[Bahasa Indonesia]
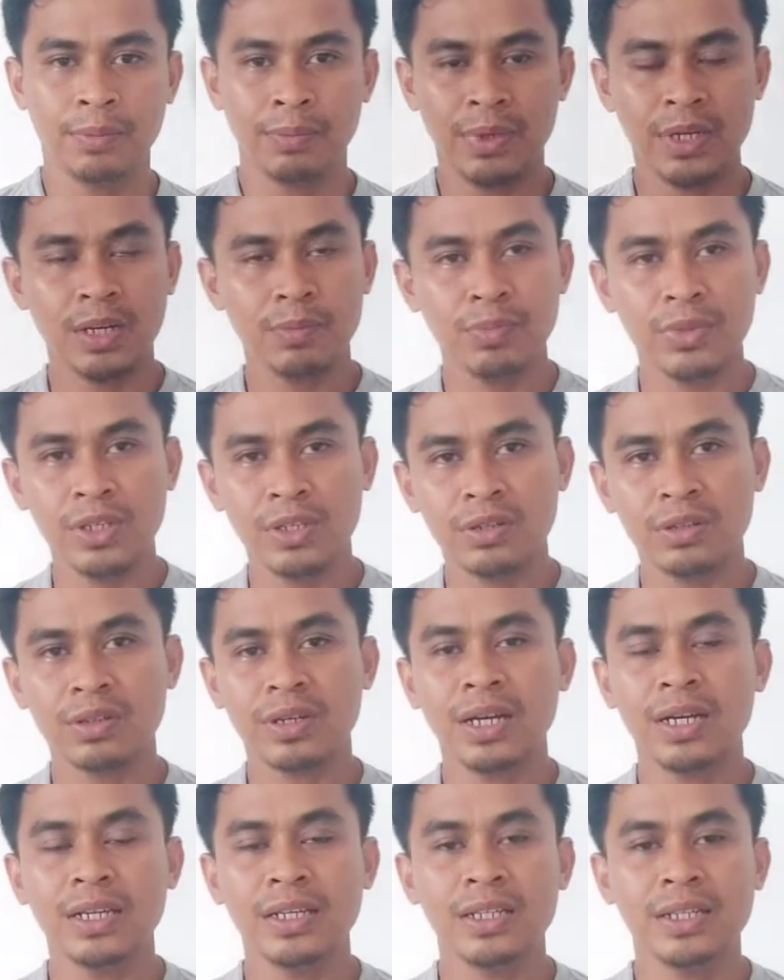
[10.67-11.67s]
Pada video
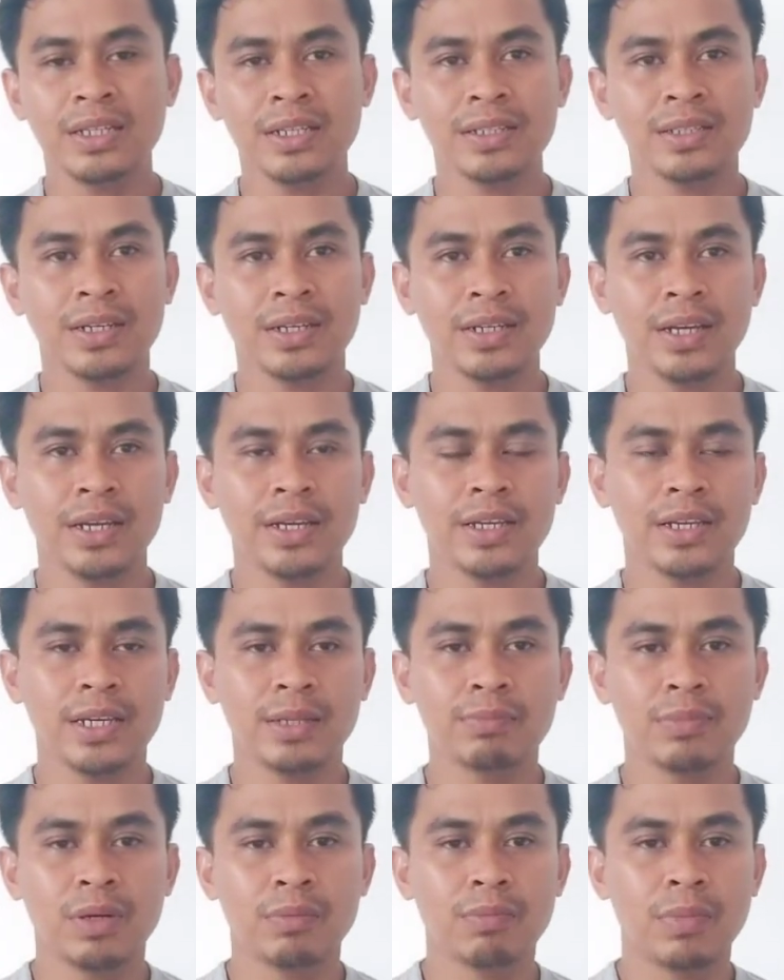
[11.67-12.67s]
kali ini saya
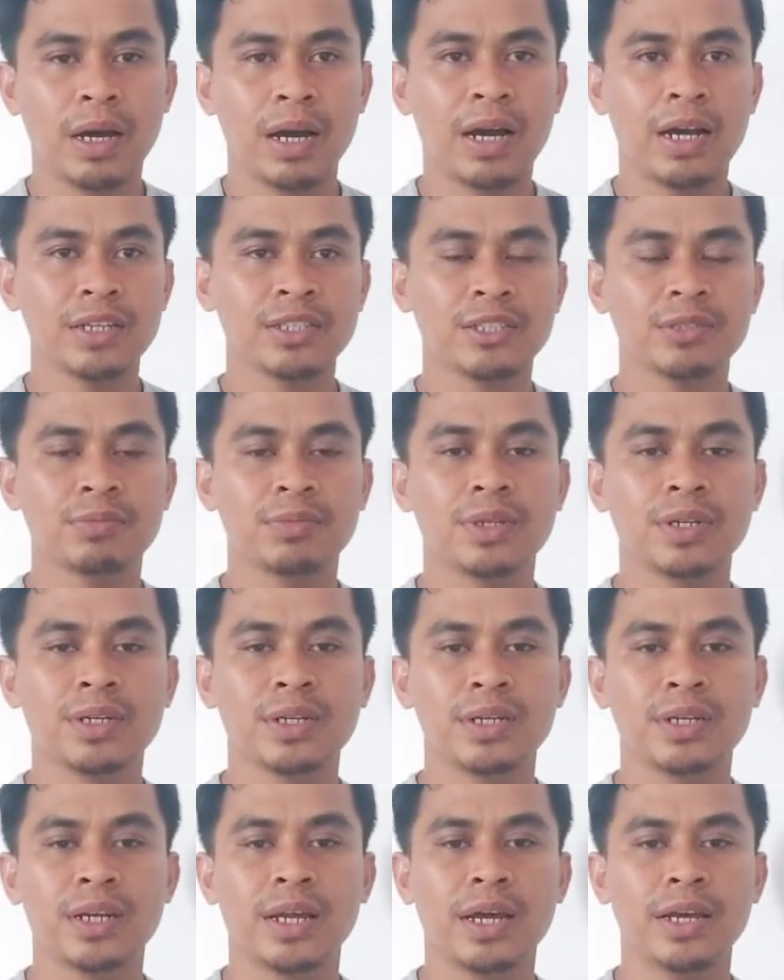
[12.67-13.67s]
ingin membahas
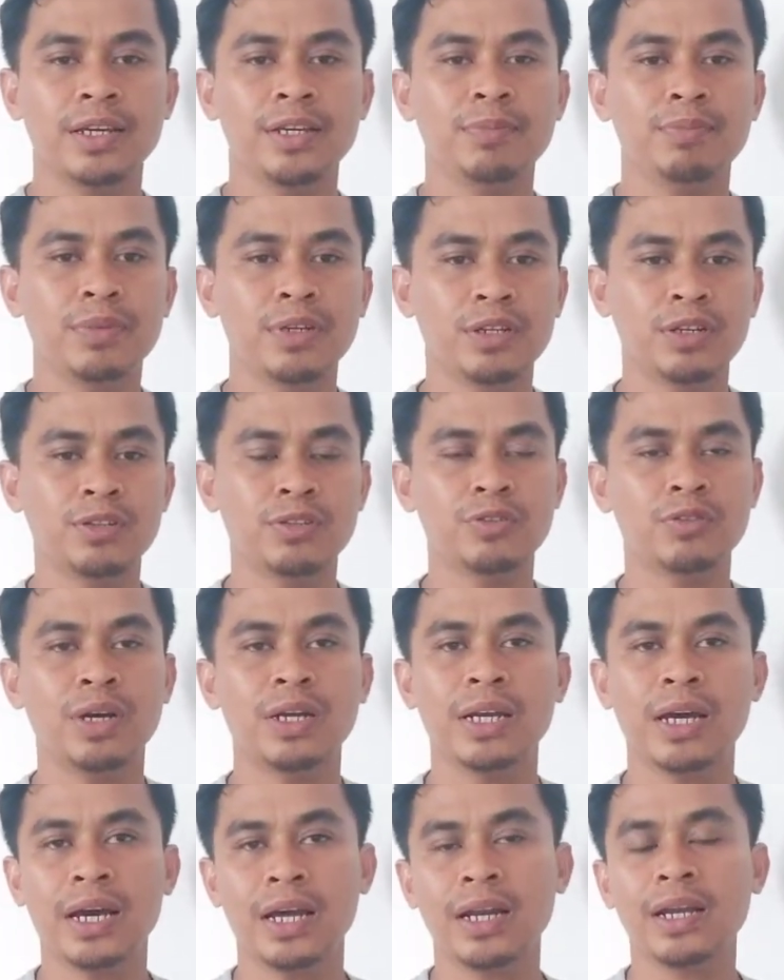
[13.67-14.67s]
mengenai
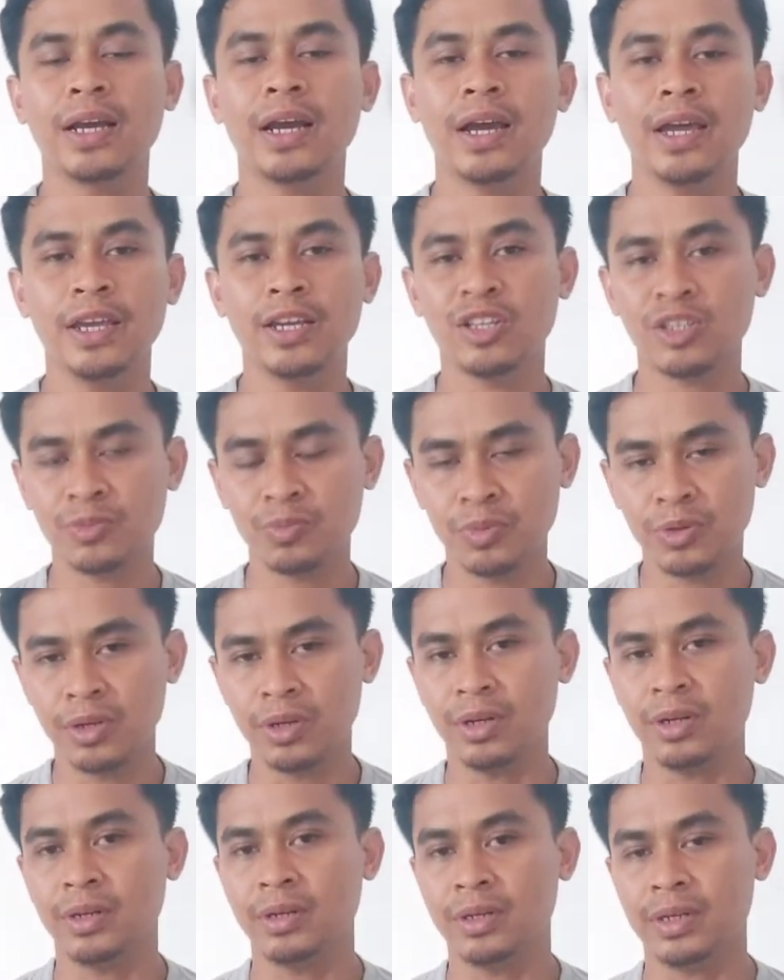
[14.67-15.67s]
penentuan harga
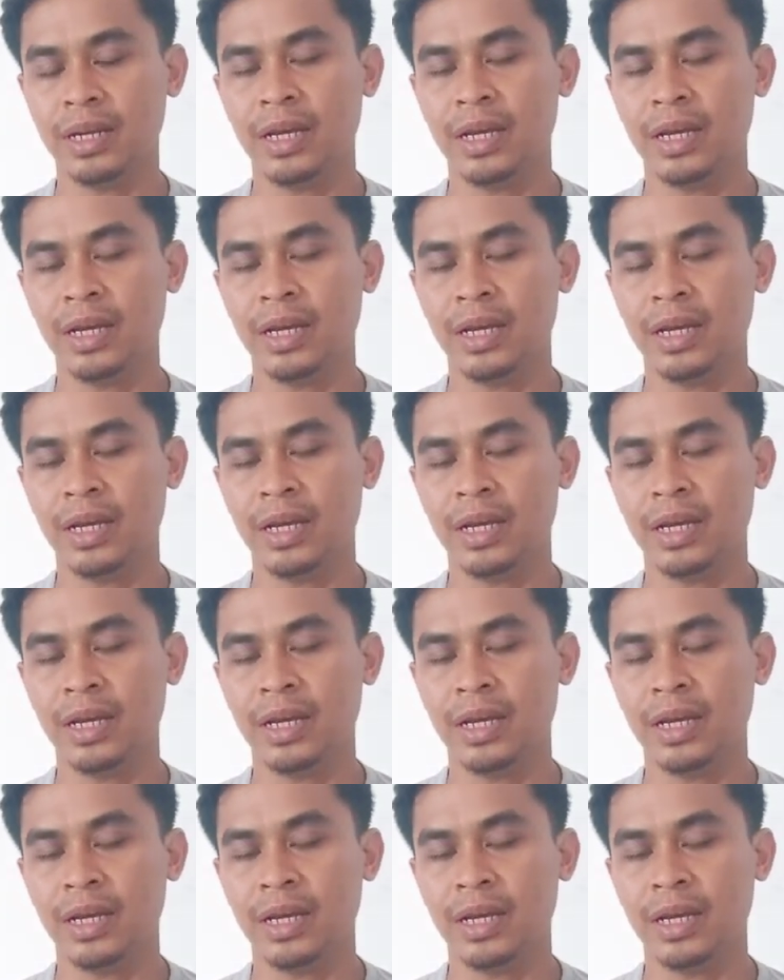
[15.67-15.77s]
ekspor.